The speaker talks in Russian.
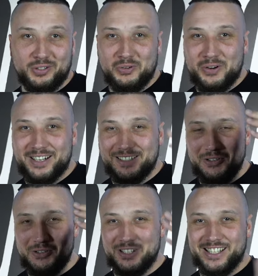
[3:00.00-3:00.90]
это дорого,
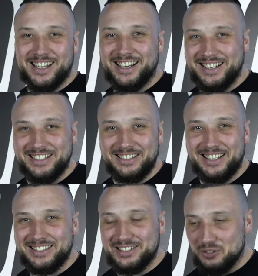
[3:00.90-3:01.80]
то, что это нахрен не
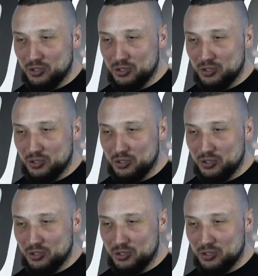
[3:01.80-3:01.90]
надо, то,